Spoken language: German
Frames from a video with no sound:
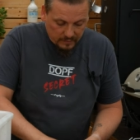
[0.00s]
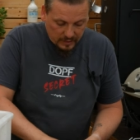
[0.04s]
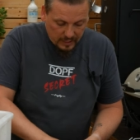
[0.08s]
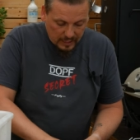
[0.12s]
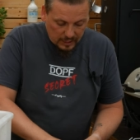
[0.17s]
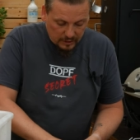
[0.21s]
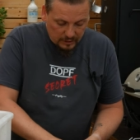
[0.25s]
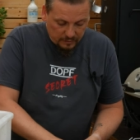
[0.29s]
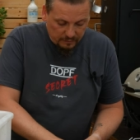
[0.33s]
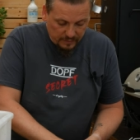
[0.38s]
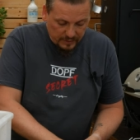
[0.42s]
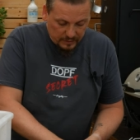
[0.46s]

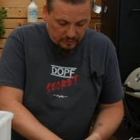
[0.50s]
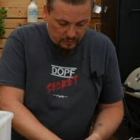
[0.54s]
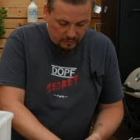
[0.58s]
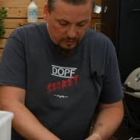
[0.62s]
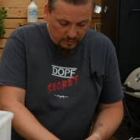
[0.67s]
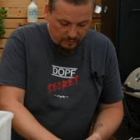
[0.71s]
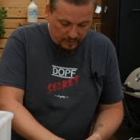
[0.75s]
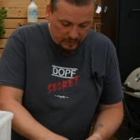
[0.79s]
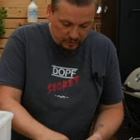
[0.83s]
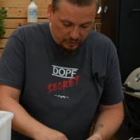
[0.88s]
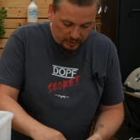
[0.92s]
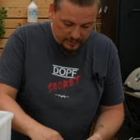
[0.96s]
Also wer so einen
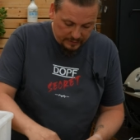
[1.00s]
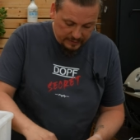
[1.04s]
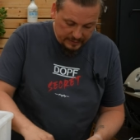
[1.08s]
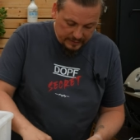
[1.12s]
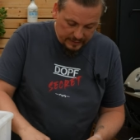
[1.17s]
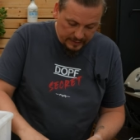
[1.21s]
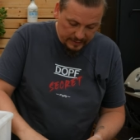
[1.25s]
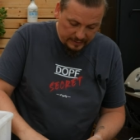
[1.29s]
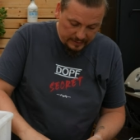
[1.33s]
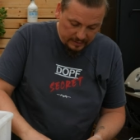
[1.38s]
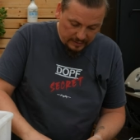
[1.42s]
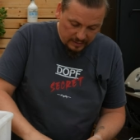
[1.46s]
Quatsch
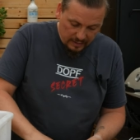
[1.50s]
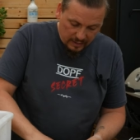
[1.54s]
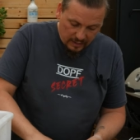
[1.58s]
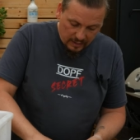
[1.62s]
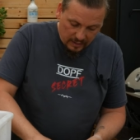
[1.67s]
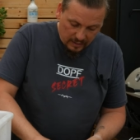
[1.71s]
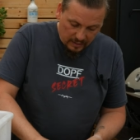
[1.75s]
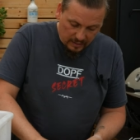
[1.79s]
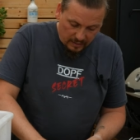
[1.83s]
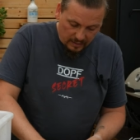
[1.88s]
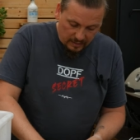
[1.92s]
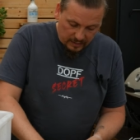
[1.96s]
erzählt,
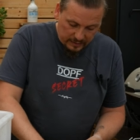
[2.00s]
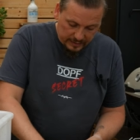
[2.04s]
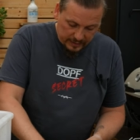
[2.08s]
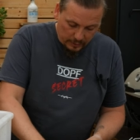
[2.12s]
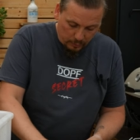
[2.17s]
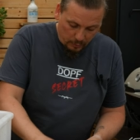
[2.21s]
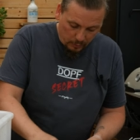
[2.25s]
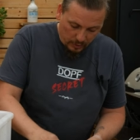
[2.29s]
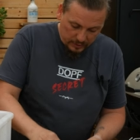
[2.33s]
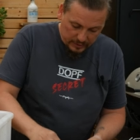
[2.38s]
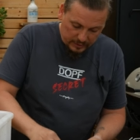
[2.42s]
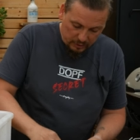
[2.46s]
äh, der
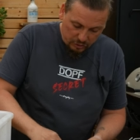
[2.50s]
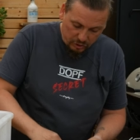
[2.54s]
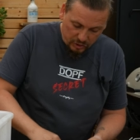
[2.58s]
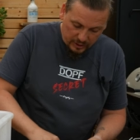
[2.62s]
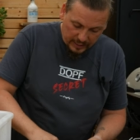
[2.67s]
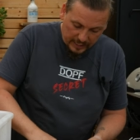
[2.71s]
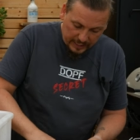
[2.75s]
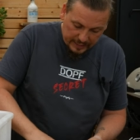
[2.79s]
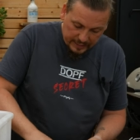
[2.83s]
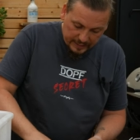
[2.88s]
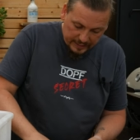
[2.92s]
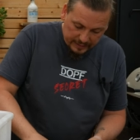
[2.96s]
gehört
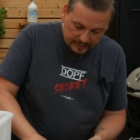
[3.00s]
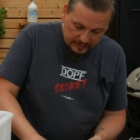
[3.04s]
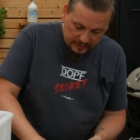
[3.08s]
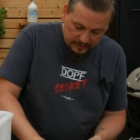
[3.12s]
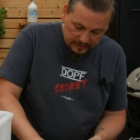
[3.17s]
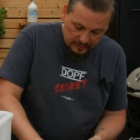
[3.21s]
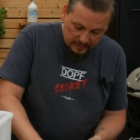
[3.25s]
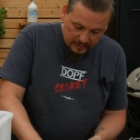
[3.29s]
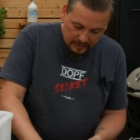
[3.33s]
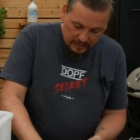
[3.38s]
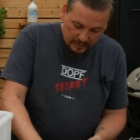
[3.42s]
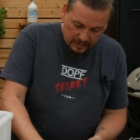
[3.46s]
gesteinigt.
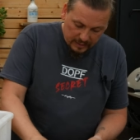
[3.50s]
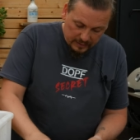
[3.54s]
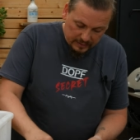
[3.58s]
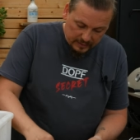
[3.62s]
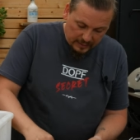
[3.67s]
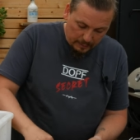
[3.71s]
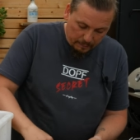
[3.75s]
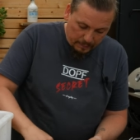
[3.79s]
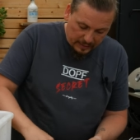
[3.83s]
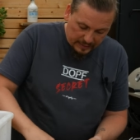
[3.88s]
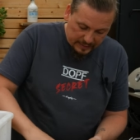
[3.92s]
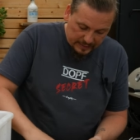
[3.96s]

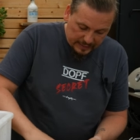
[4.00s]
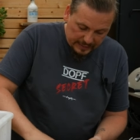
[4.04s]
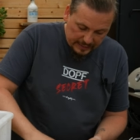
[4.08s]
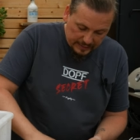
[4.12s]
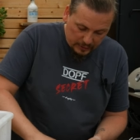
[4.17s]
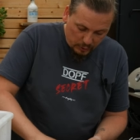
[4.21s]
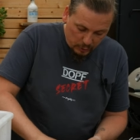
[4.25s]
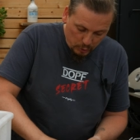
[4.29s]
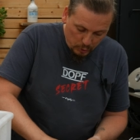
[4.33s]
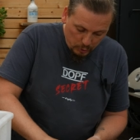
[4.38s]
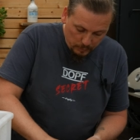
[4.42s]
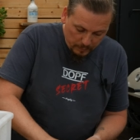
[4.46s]
Da passiert
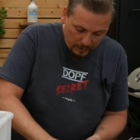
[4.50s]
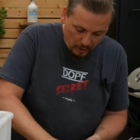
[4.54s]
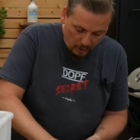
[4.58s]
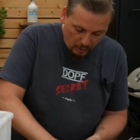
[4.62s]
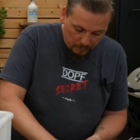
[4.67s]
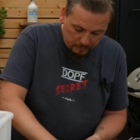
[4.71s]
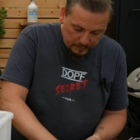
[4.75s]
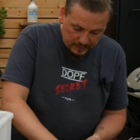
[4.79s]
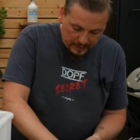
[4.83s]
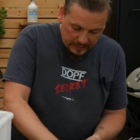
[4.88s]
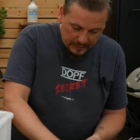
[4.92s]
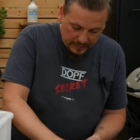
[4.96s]

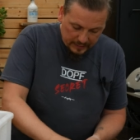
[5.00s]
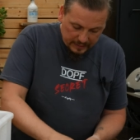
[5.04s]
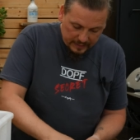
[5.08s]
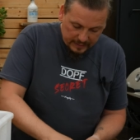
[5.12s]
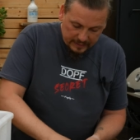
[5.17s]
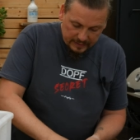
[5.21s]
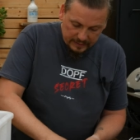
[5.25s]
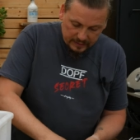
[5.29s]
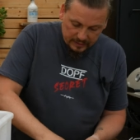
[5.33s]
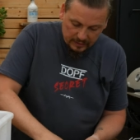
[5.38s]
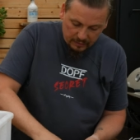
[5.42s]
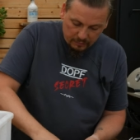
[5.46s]
überhaupt gar
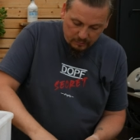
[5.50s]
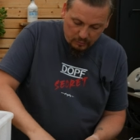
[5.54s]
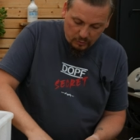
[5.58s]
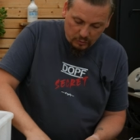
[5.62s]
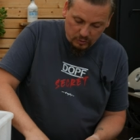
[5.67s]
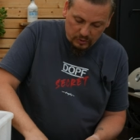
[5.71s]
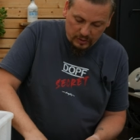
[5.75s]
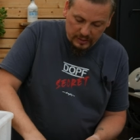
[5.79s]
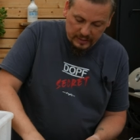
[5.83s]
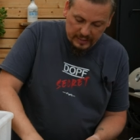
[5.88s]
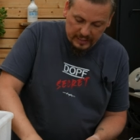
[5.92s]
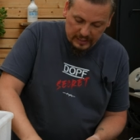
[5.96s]
nichts.
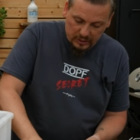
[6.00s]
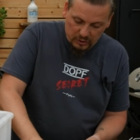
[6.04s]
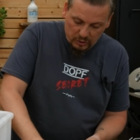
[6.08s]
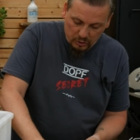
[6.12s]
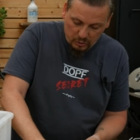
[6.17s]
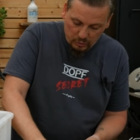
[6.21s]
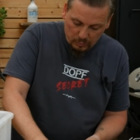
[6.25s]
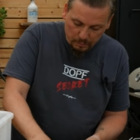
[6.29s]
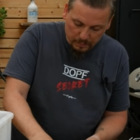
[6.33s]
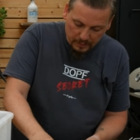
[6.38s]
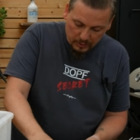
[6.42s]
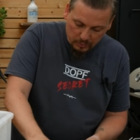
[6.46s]
Funktioniert
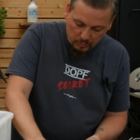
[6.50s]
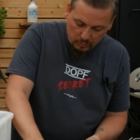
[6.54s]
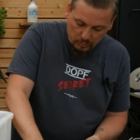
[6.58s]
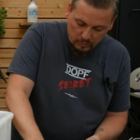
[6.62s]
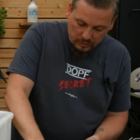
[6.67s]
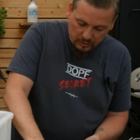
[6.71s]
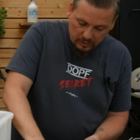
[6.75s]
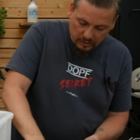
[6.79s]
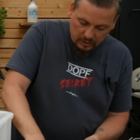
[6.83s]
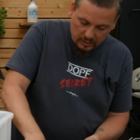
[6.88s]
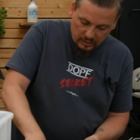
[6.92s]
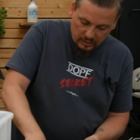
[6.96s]
super gut.